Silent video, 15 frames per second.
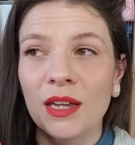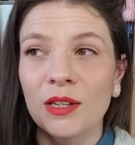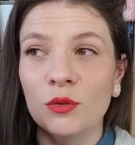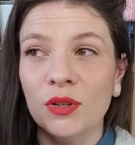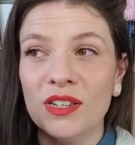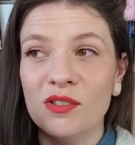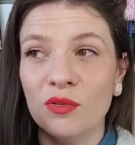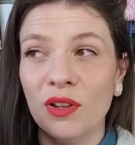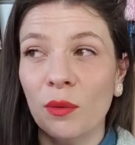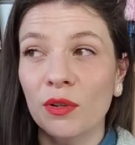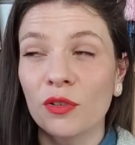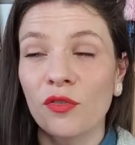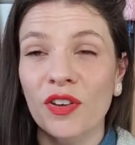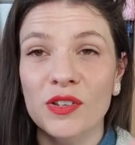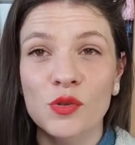et donc est-ce qu'on a le droit
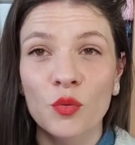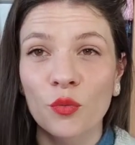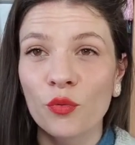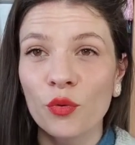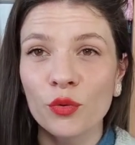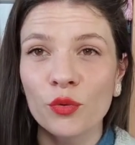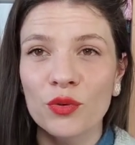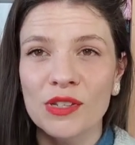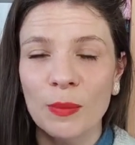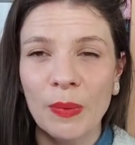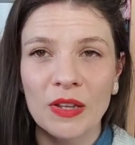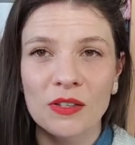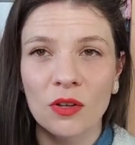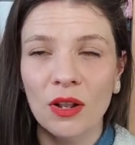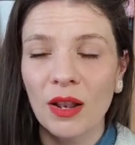de faire ce qu'on veut de ces
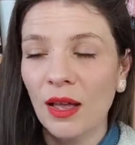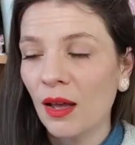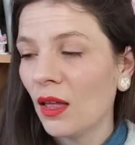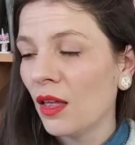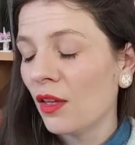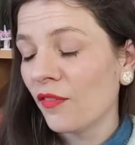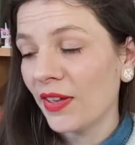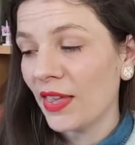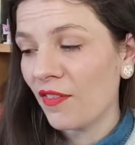personnes-là Enfin,